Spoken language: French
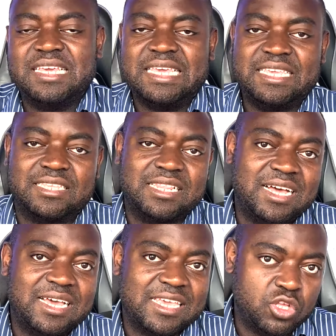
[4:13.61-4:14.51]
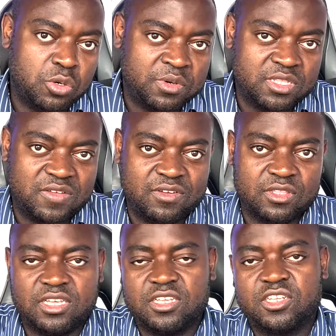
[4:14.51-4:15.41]
et cela a énormément
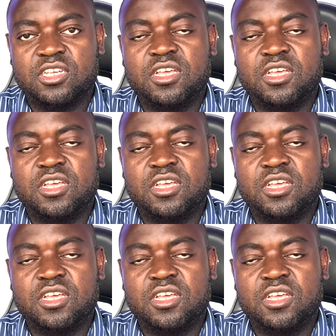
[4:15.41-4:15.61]
d'avantages.